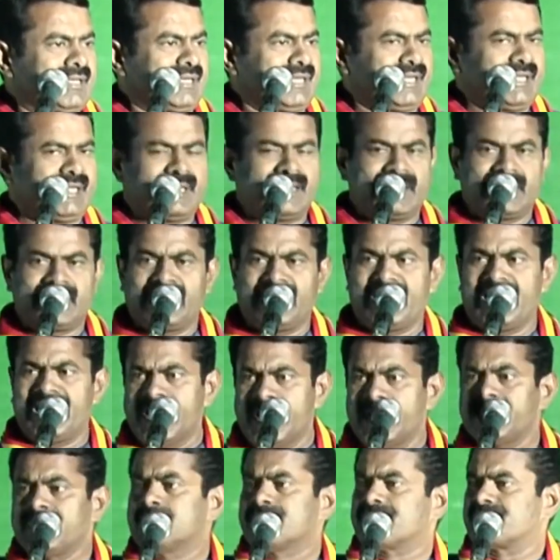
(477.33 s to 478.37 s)

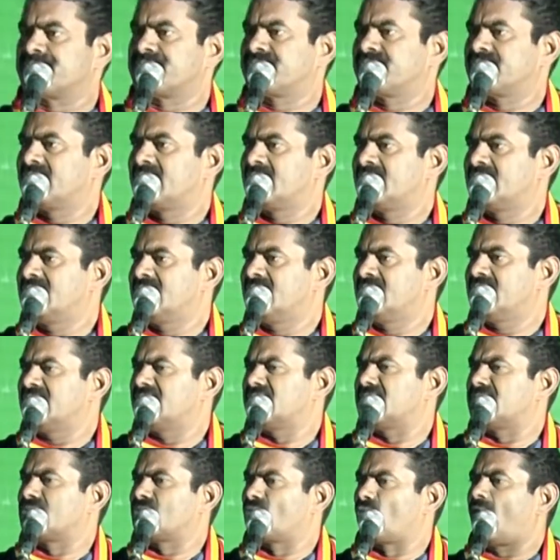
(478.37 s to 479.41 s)
நீங்களேனும்
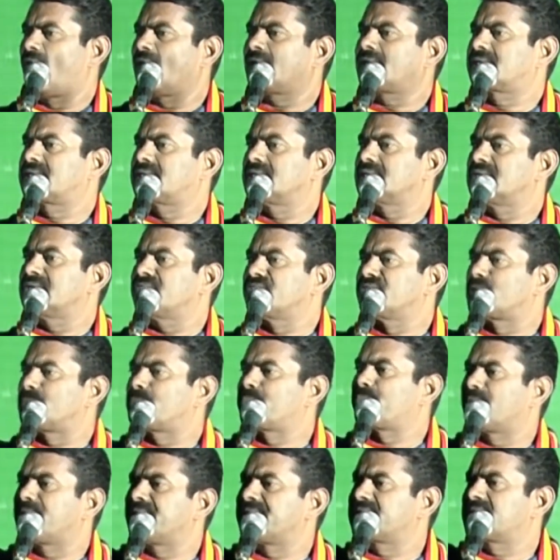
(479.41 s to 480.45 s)
என் வாக்கு
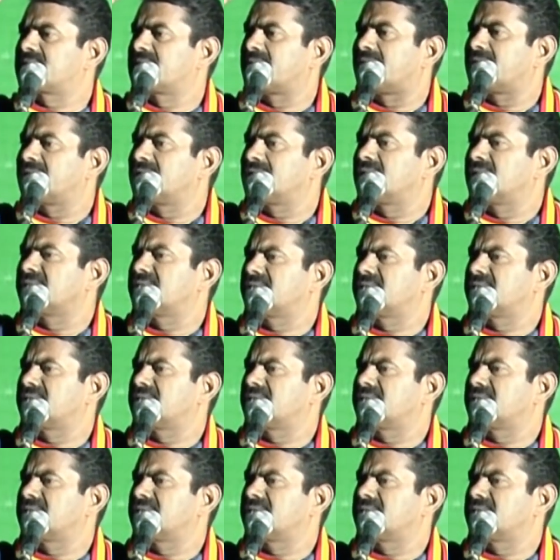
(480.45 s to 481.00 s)
விற்பனைக்கு அல்ல